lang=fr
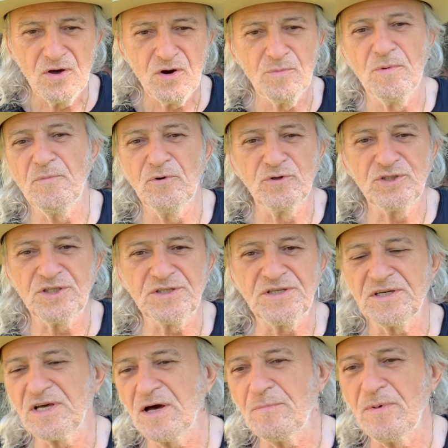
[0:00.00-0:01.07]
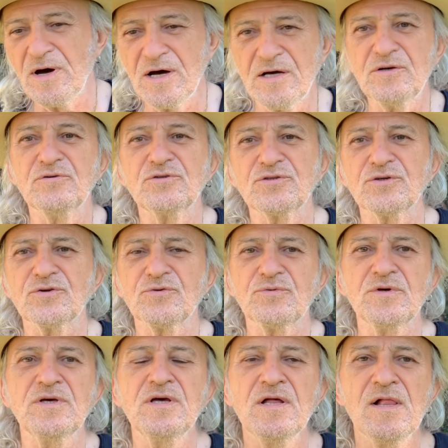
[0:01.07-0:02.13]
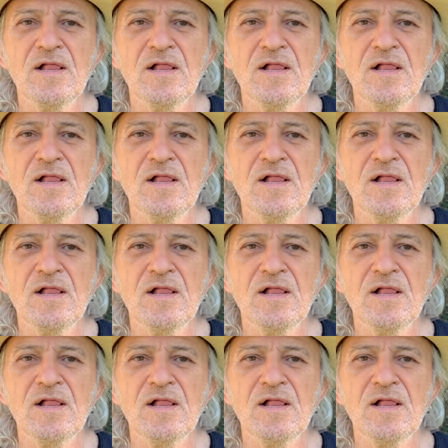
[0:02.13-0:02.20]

le moment où j'étais gamin et aujourd'hui,